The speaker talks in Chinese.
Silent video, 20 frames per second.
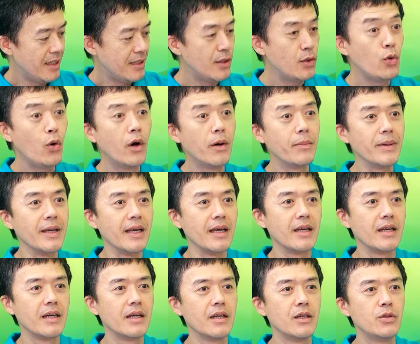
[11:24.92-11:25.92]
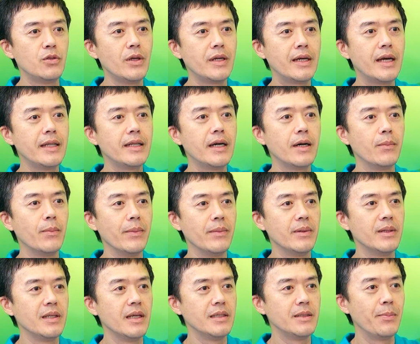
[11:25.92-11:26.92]
这是糯米，是糯米，所以跟那个
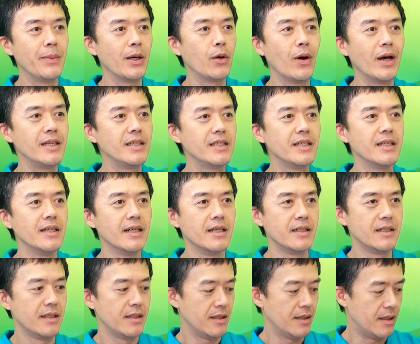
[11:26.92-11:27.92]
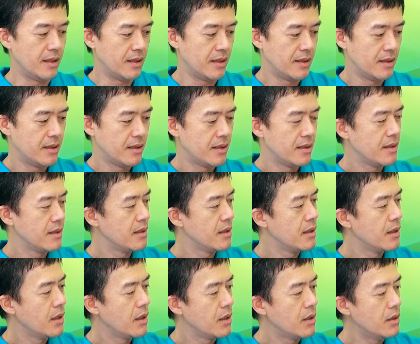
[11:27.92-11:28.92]
不一样，不一样。对，
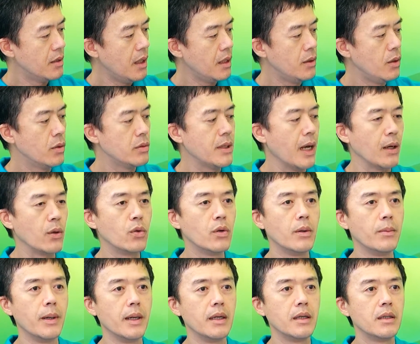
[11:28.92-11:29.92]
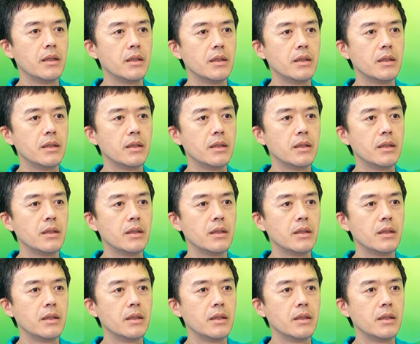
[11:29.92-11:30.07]
那你有采过吗？